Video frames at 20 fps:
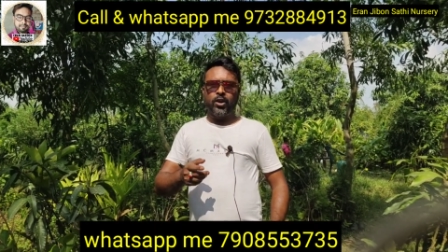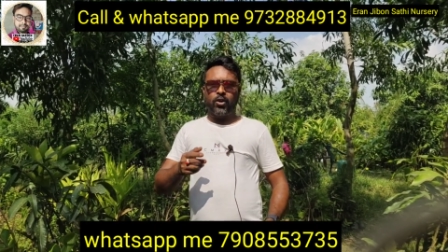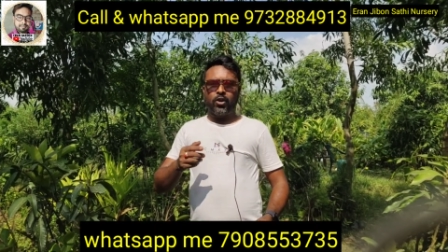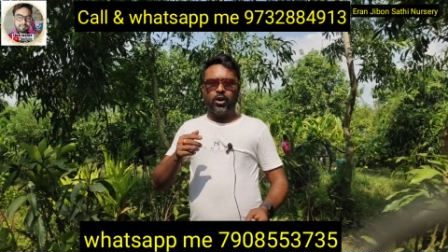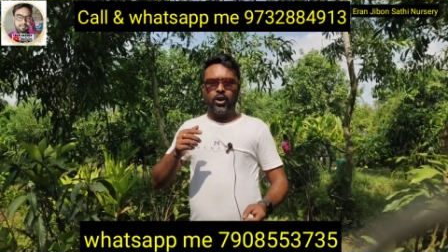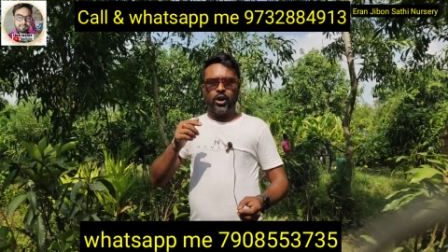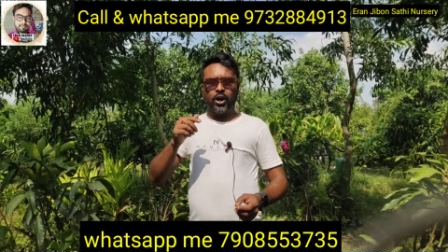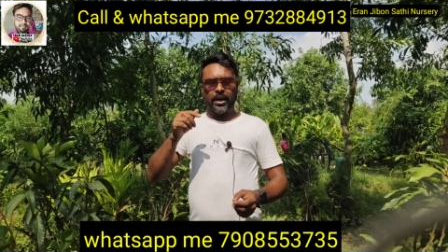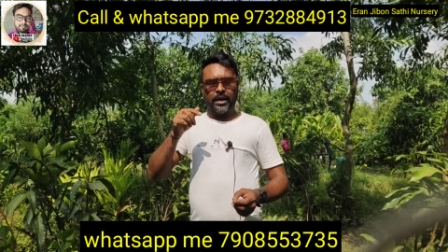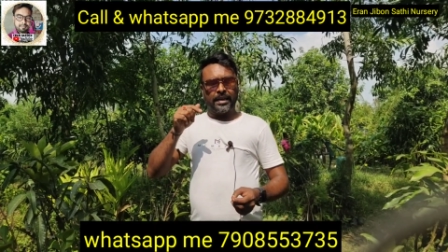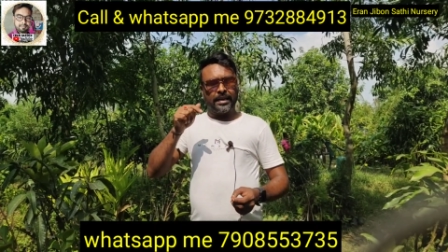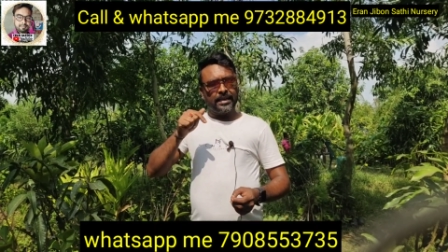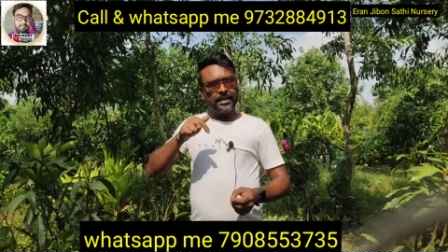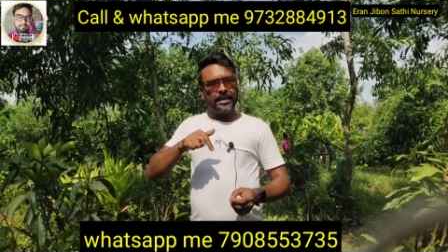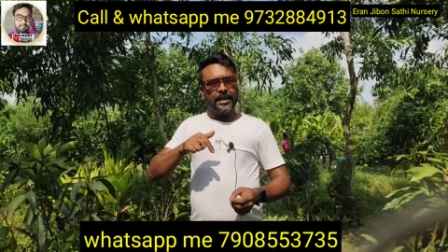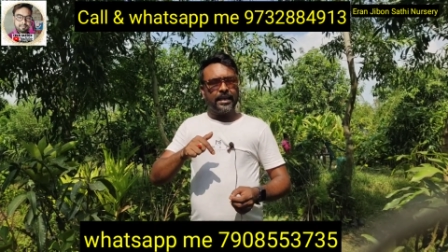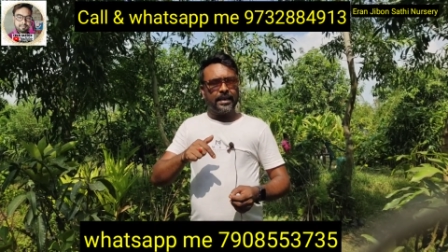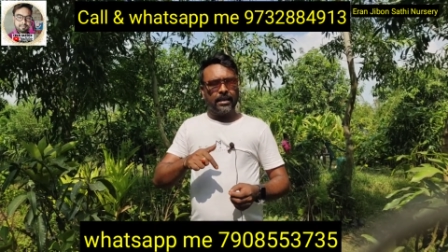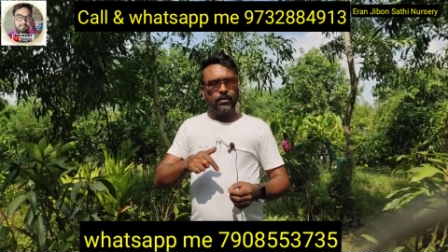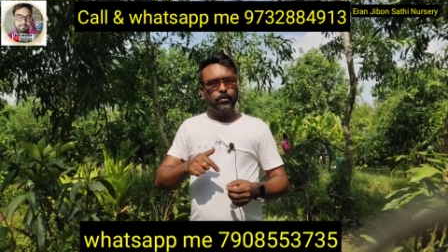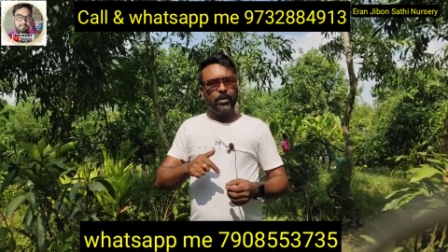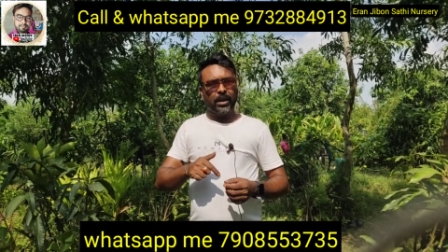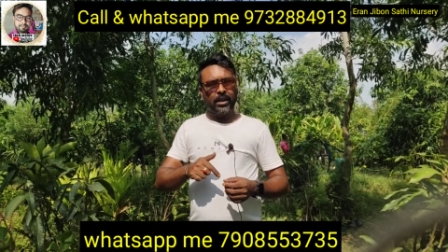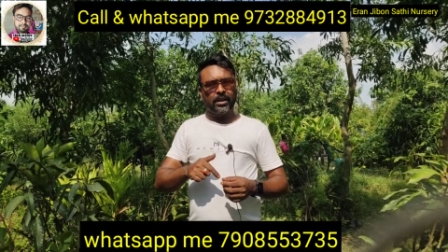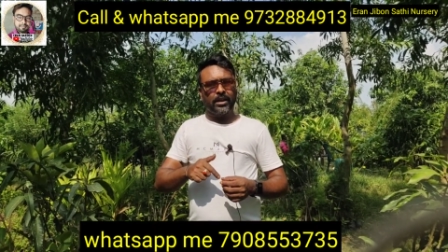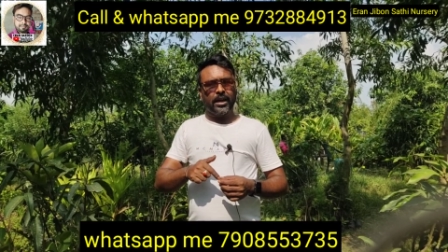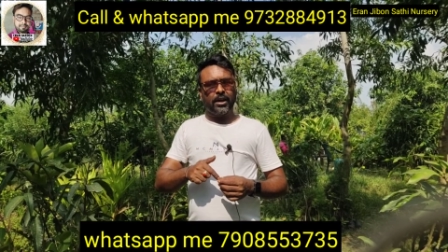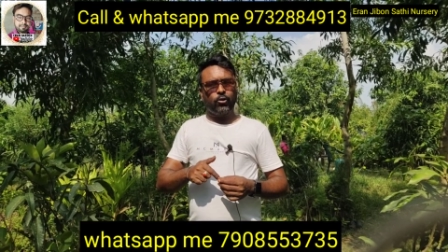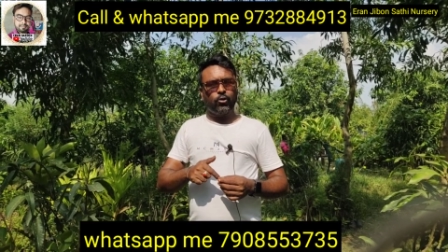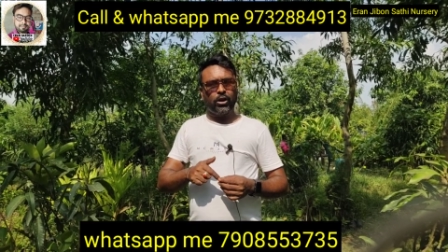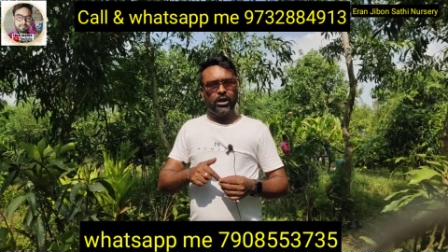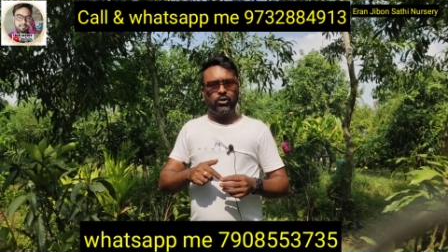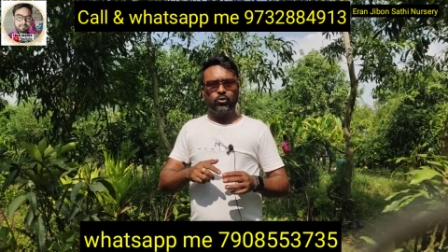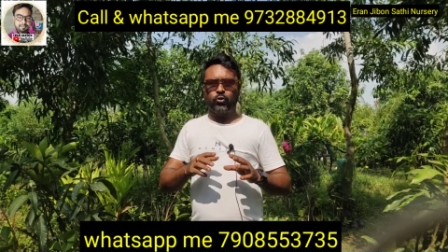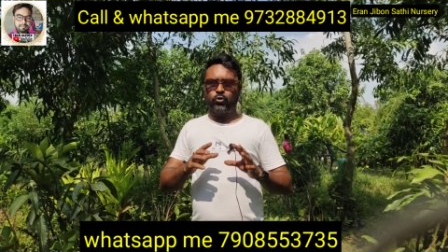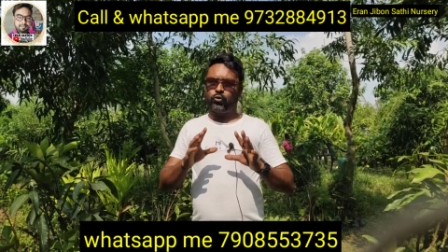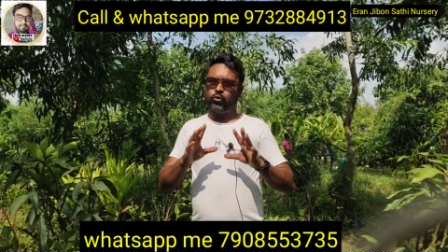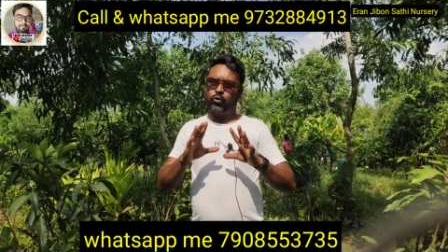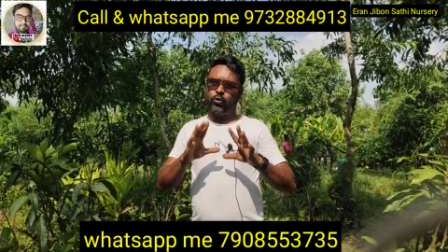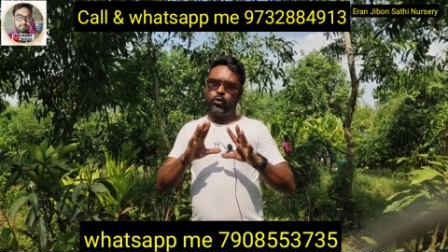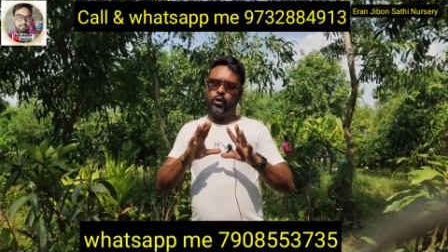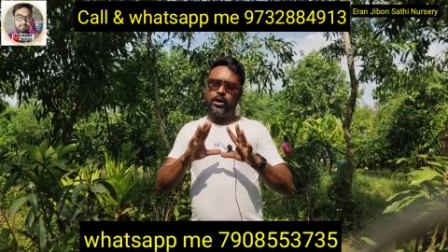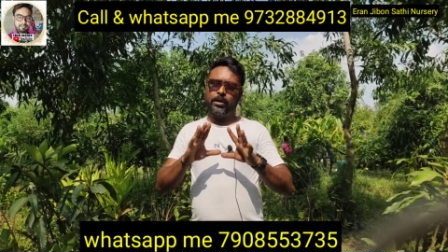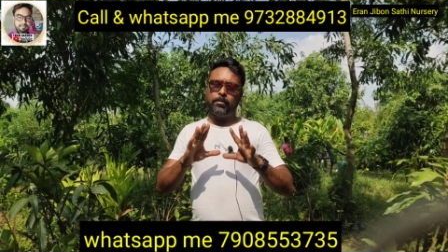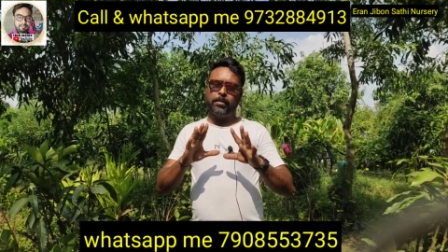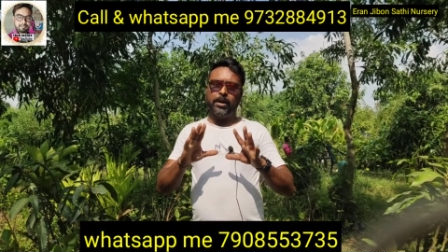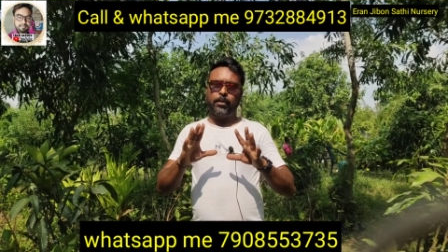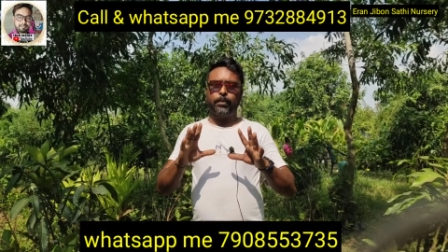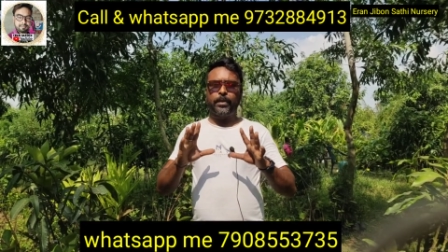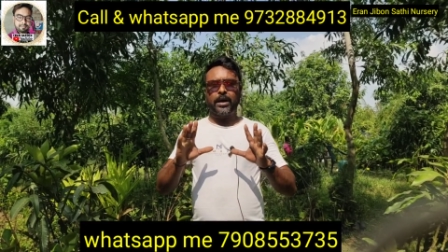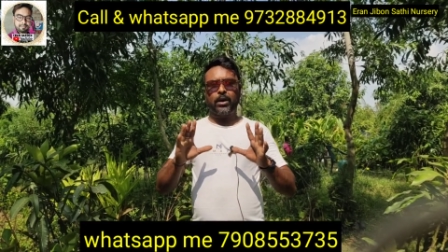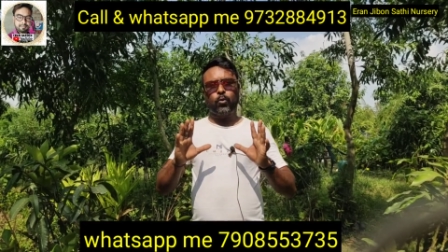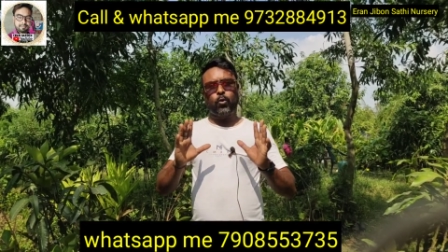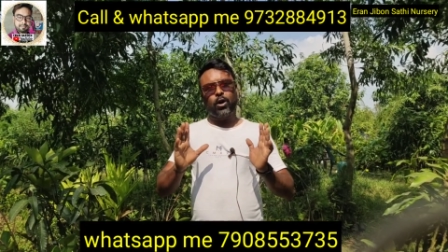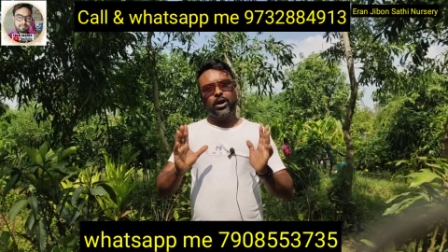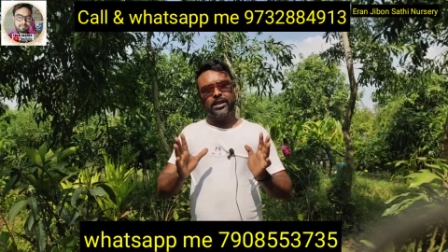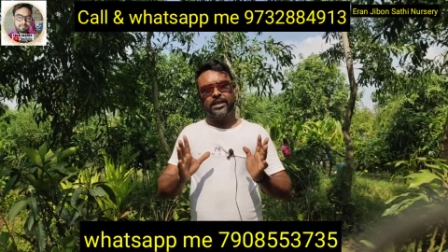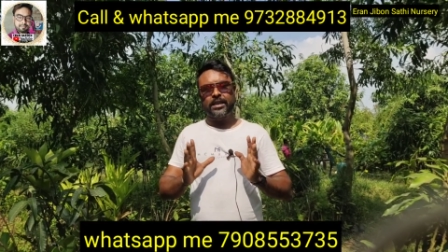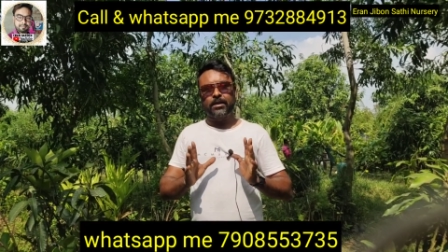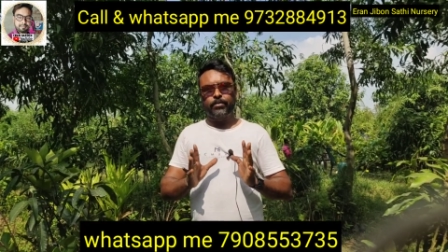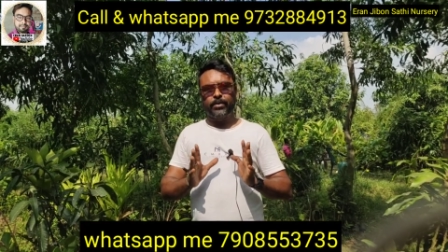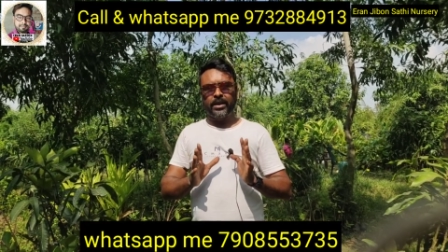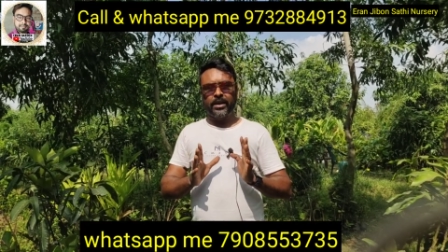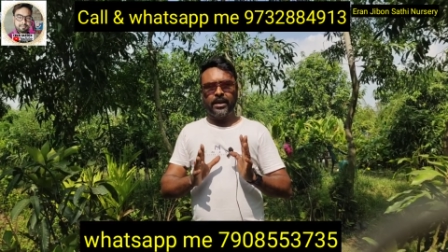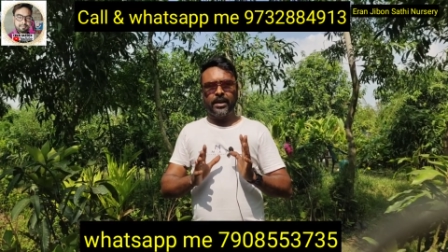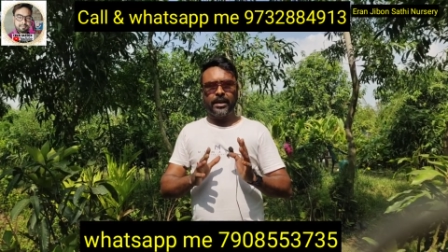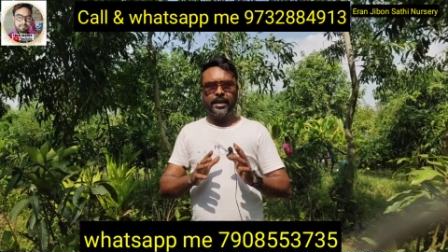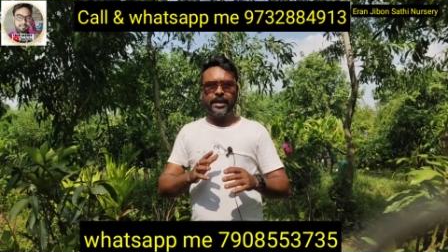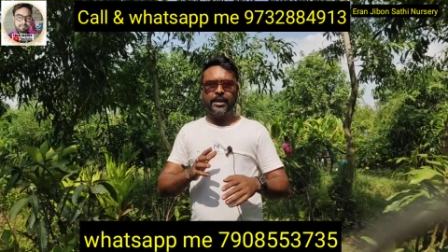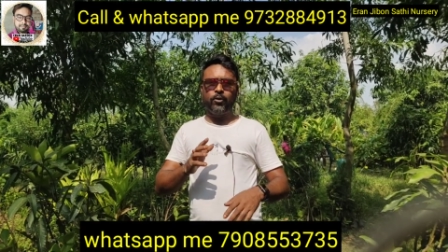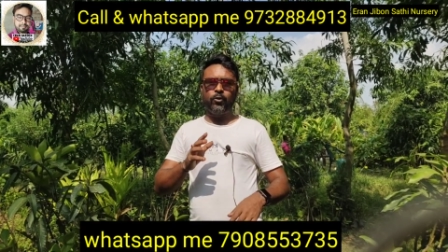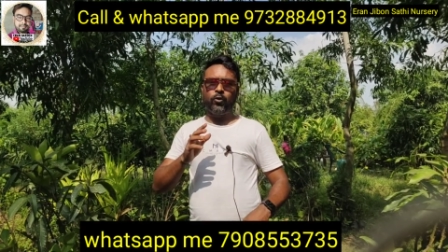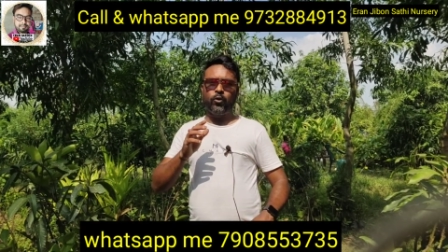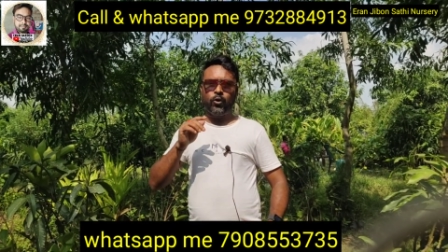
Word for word: और नीचे एक नंबर दिया हुआ है तो दोनों नंबर पर व्हाट्सएप है लेकिन